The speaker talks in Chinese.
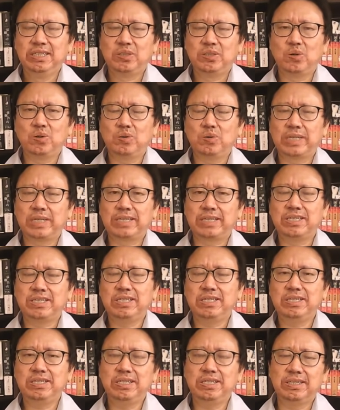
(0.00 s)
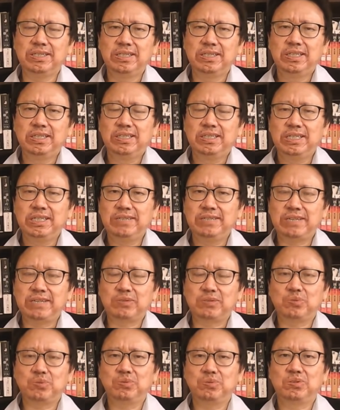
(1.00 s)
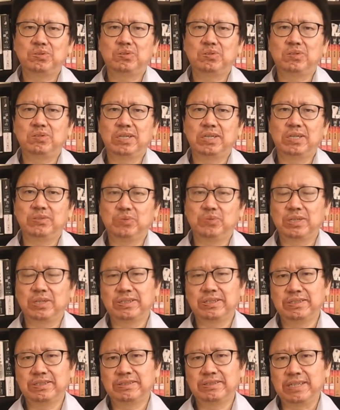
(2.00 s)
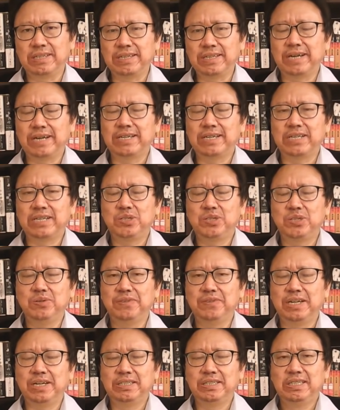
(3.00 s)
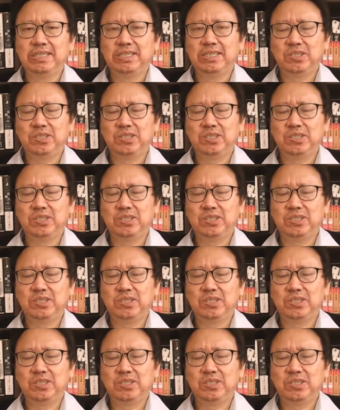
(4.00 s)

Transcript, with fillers: 通过他的亲信栗战书，呃，主导了人大来修法，